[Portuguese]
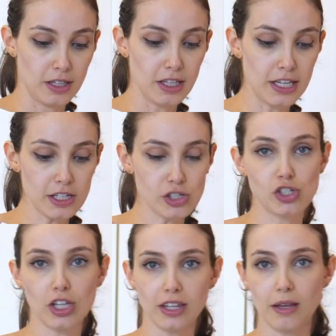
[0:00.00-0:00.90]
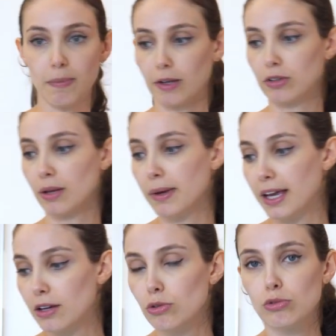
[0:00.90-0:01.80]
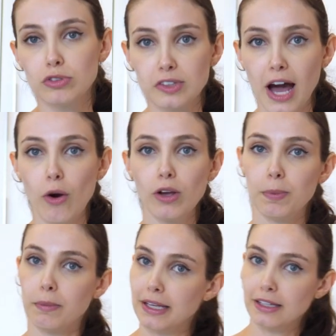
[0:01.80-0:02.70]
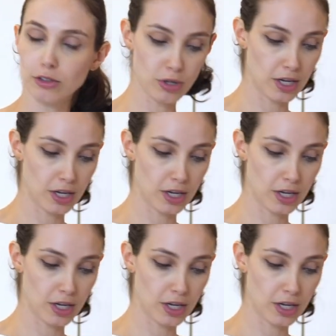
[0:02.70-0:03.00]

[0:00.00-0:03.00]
E já tempero também, com sal e pimenta do